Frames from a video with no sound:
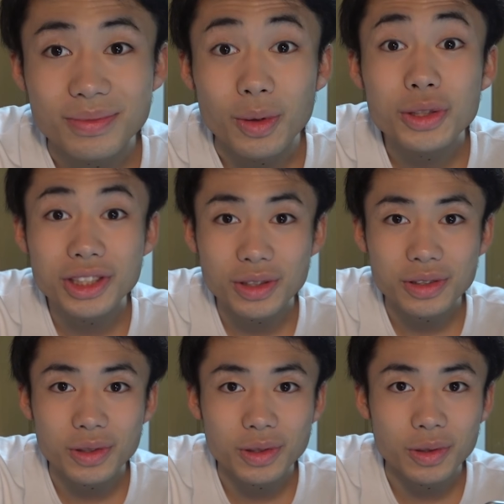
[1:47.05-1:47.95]
もちろ
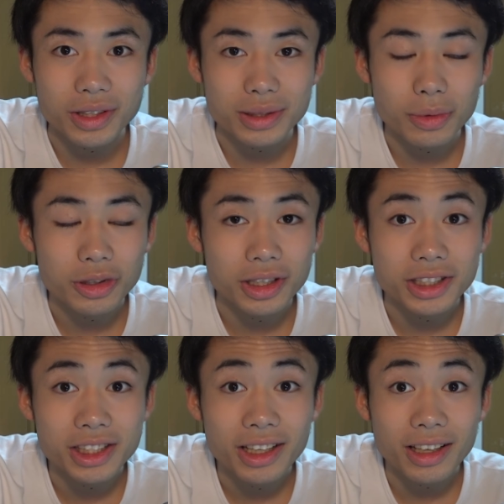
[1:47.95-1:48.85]
んその通りです。僕が
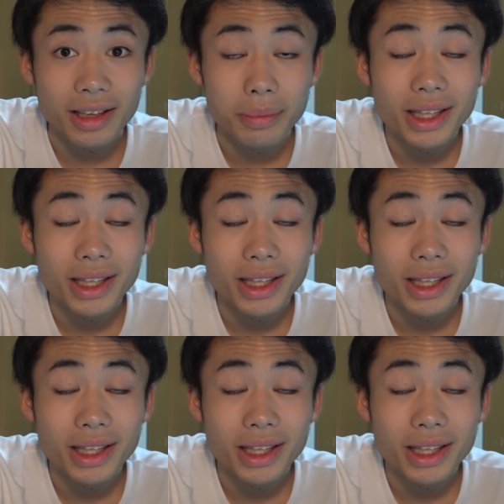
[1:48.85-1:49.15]
に次元だった